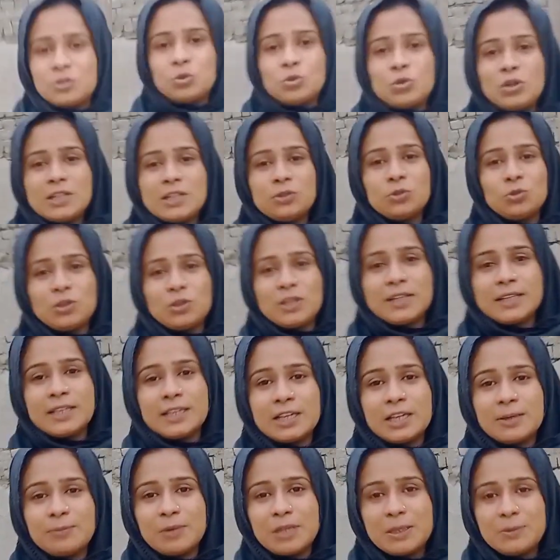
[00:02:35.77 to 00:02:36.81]
दुल्हन दूल्हा के
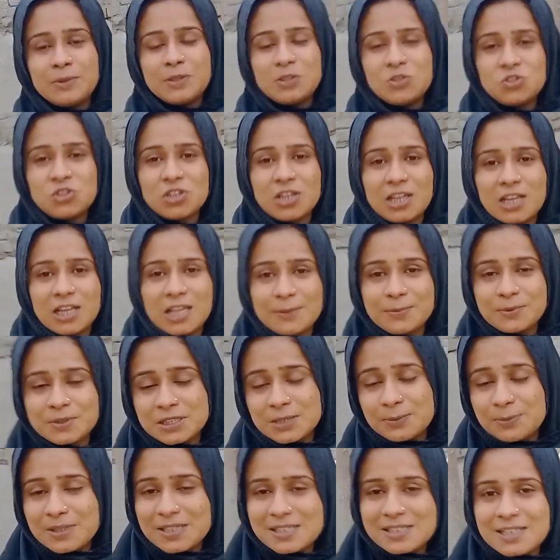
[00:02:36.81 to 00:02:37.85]
कमरे भी इन आप
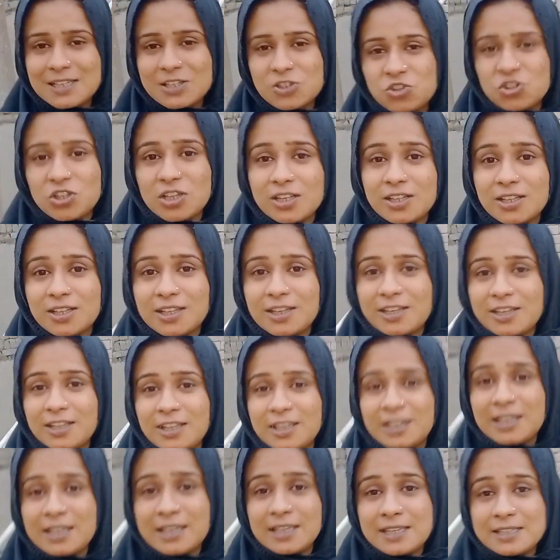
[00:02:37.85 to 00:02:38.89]
सबके साथ शेयर
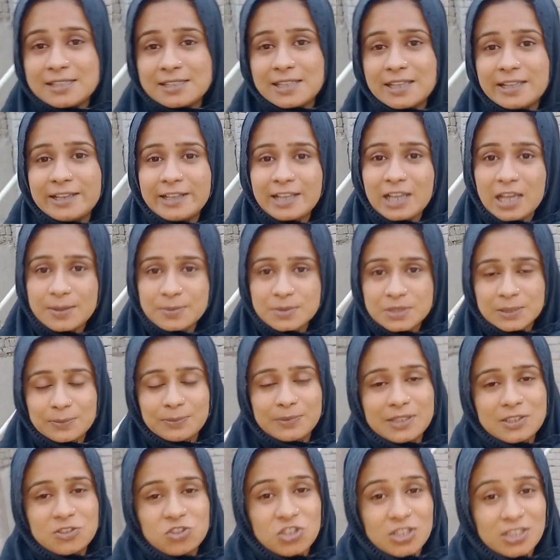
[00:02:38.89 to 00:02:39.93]
करेंगे इसके लिए आप
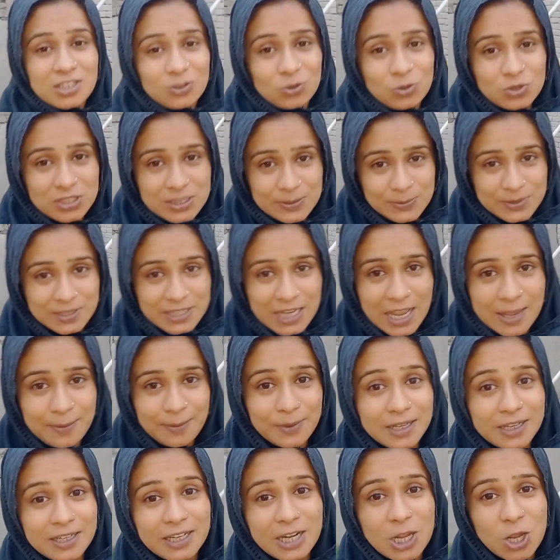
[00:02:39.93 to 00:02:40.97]
सबने चैनल को सब्सक्राइब
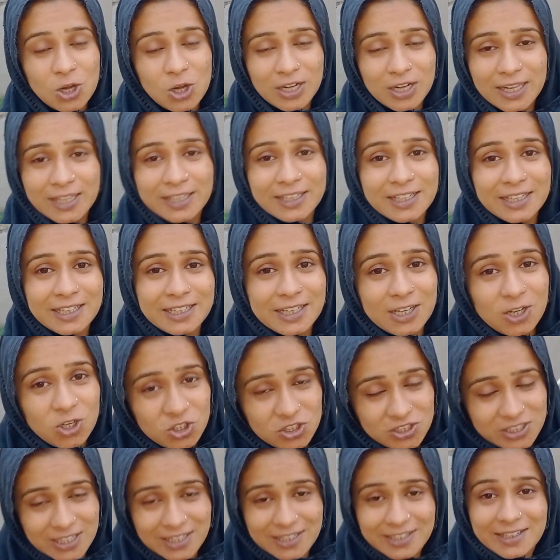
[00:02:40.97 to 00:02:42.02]
करना और लाइक करना और
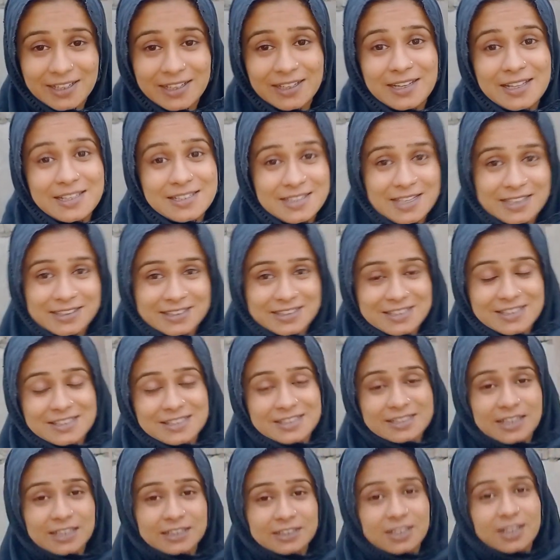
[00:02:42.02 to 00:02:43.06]
शेयर करना है ज़्यादा से
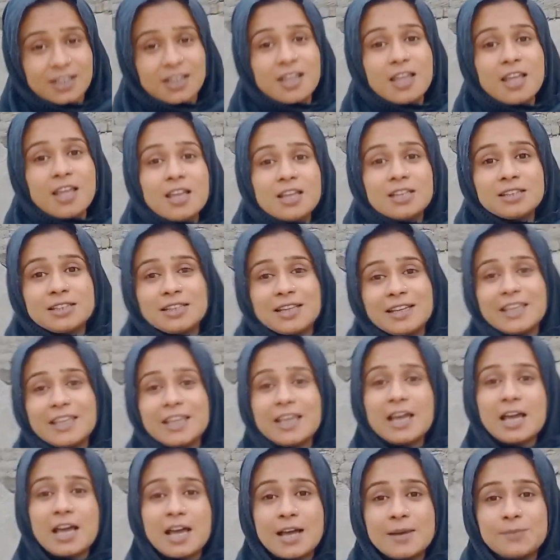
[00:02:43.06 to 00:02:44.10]
ज़्यादा ताकि
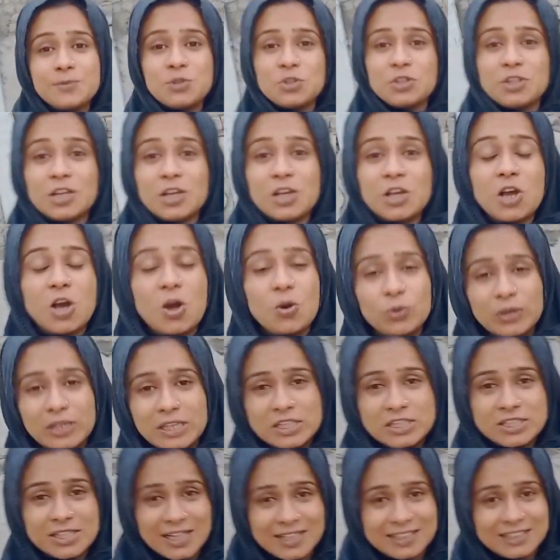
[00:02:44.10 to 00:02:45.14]
आप जो है ना गाँव की
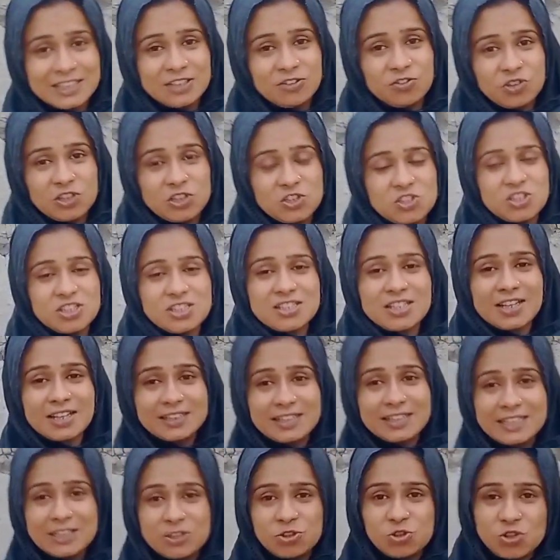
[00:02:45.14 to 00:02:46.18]
शादी विलेज की
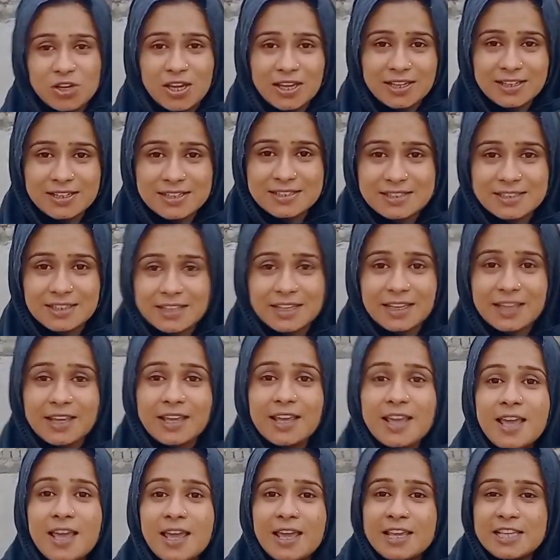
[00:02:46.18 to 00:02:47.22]
शादी इंजॉय कर
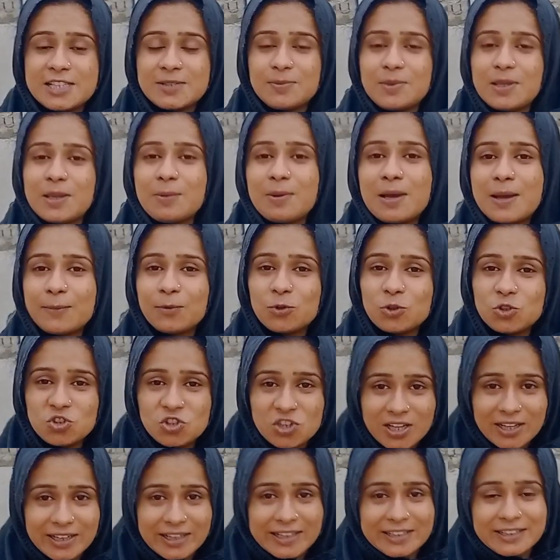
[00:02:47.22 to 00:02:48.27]
सकें इसमें हम आपको
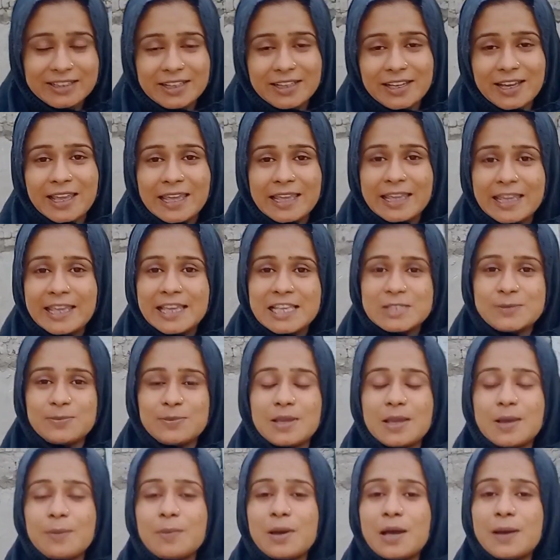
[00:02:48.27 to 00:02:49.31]
जागे दिखाएंगे इसमें
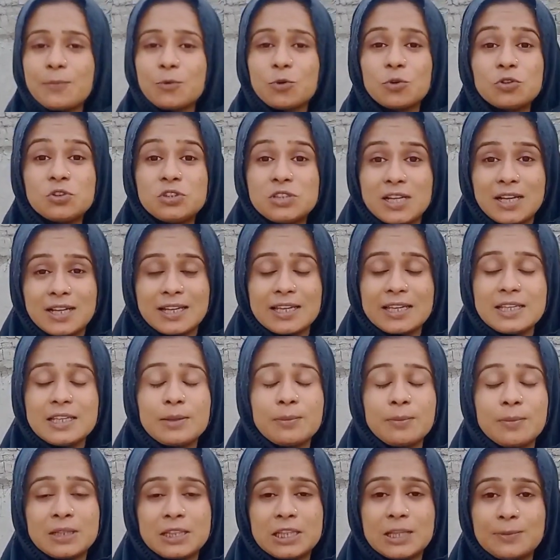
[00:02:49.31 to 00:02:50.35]
हम आपको जागे
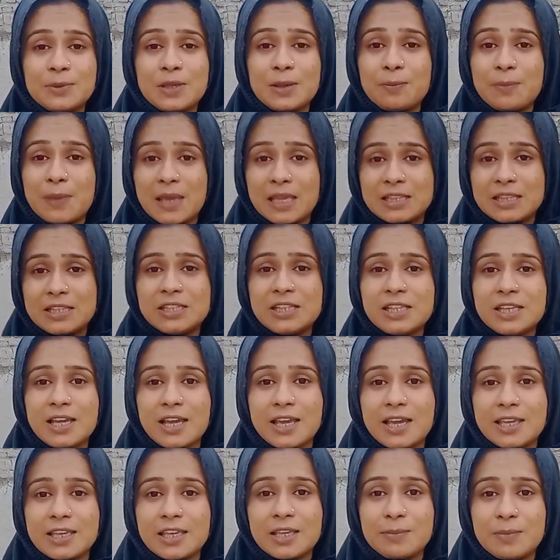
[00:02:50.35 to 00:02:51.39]
मतलब कि मेहंदी
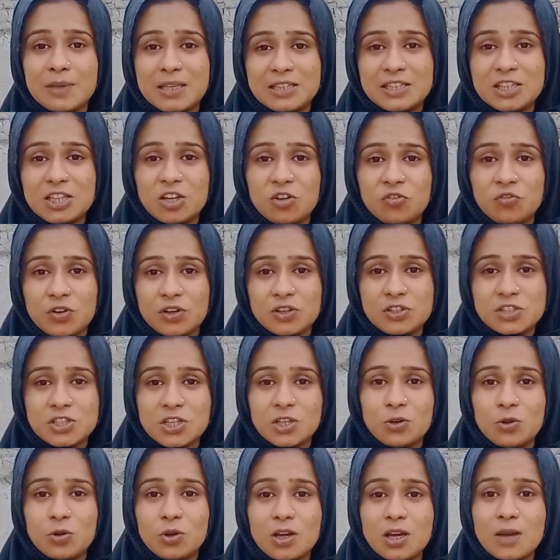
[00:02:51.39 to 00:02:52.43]
दिखाएंगे मेहंदी का
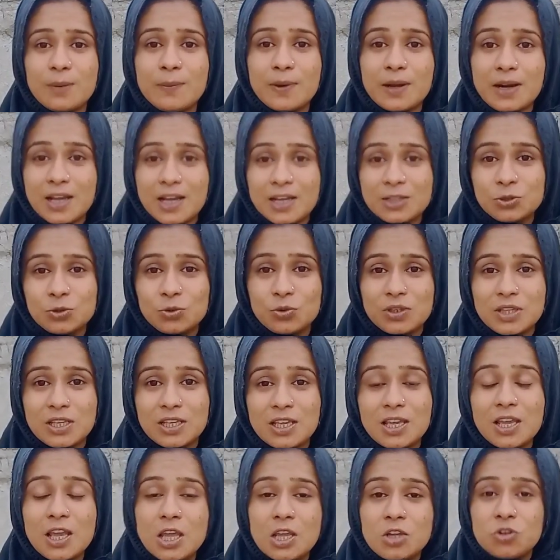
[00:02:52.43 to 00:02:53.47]
फंक्शन होगा बारात होगी
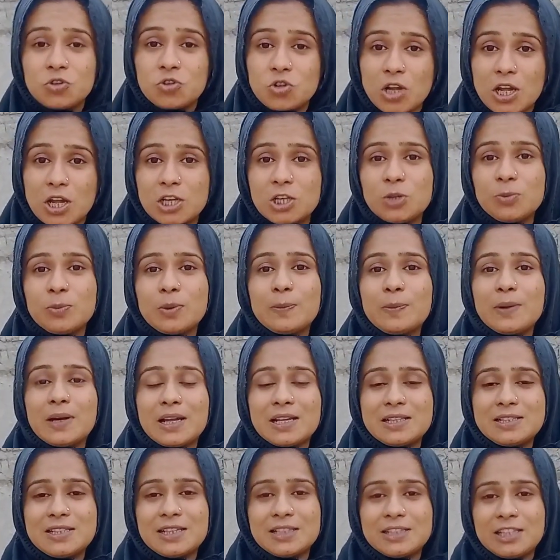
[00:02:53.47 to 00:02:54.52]
ट्रॉलियों में
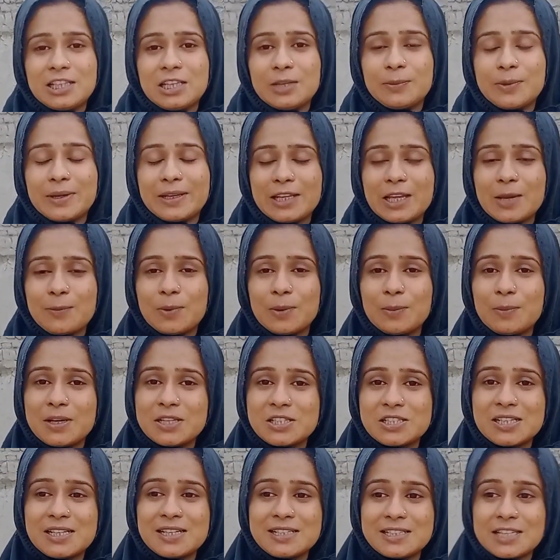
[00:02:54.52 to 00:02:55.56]
बारात जाती है हमारे यहाँ पर
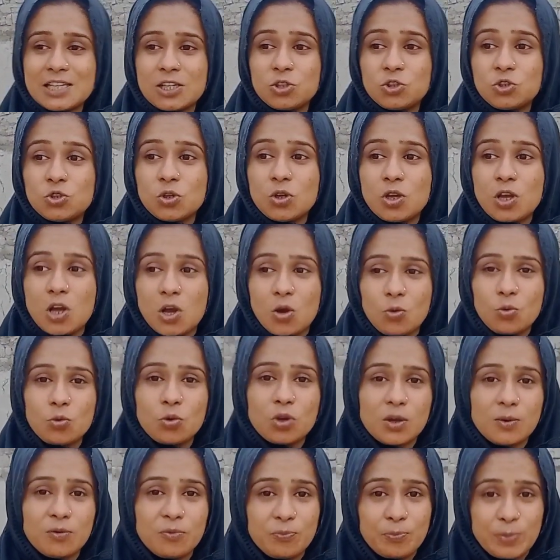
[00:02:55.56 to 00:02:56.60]
माशाला से जो गाँव
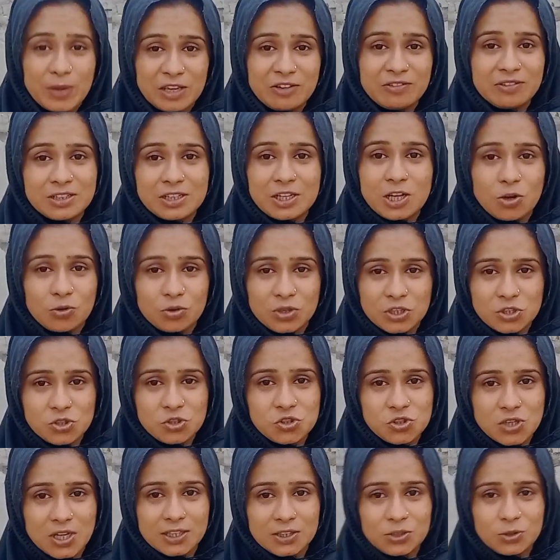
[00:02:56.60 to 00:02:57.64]
का फेवर गाँव की जो
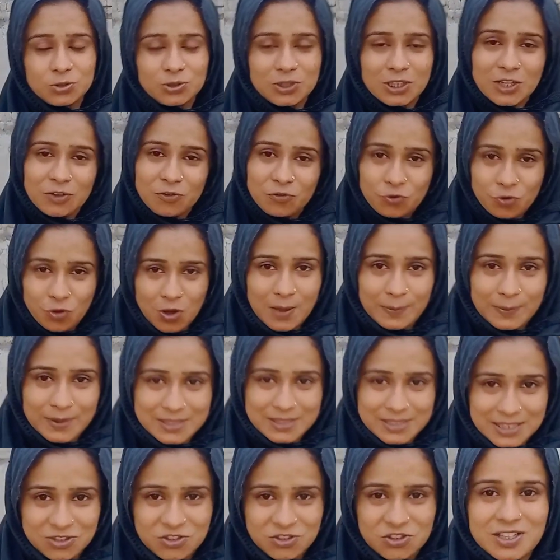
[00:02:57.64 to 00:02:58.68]
शादी होती है ना वो आपके
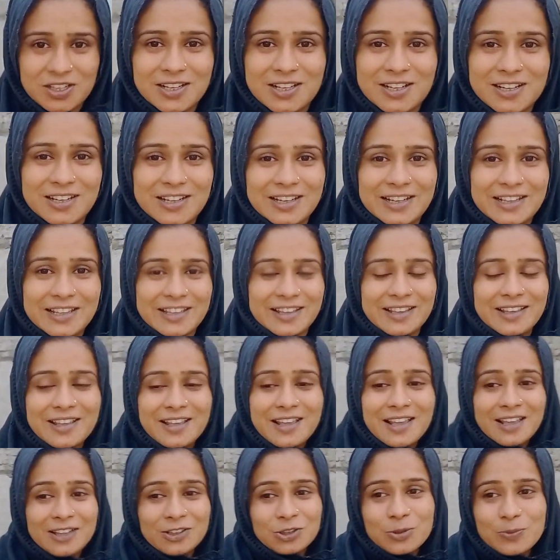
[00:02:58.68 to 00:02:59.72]
साथ शेयर करने लगे
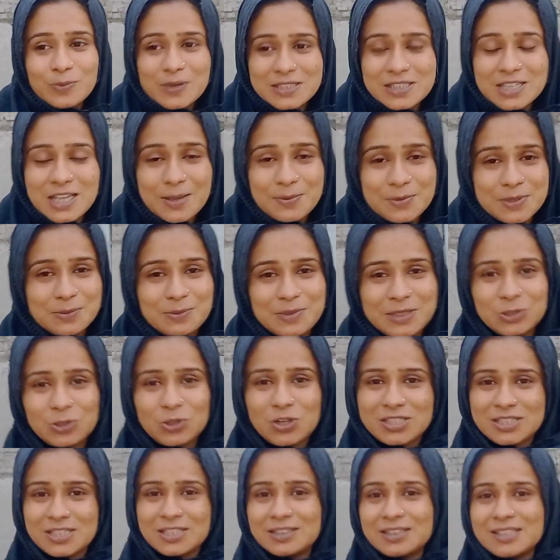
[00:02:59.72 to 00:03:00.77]
तो बस आप सब ने थोड़ा
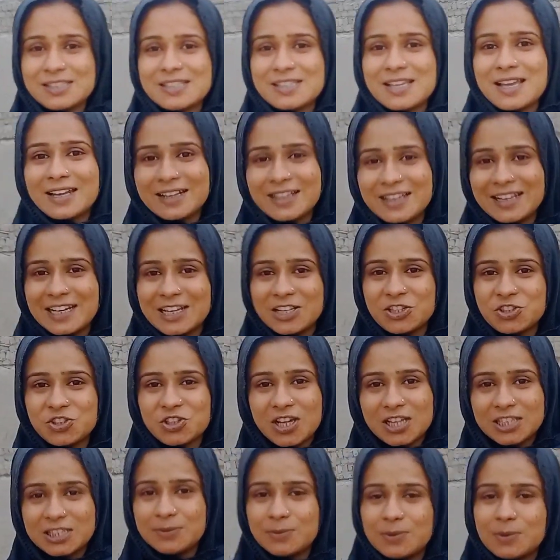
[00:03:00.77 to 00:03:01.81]
सा इंतज़ार करना है
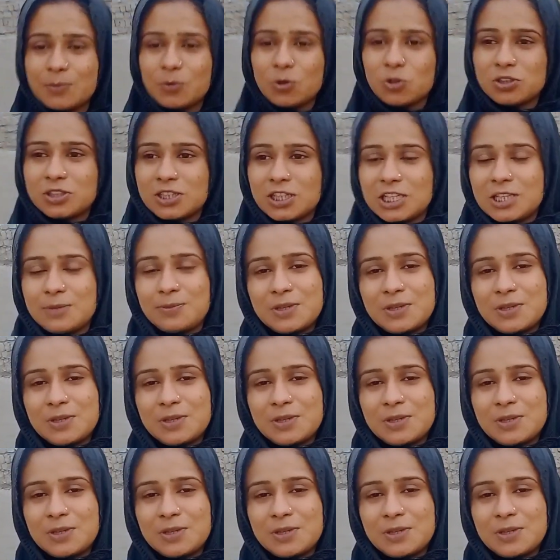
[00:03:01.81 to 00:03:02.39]
शादी भी बहुत करीब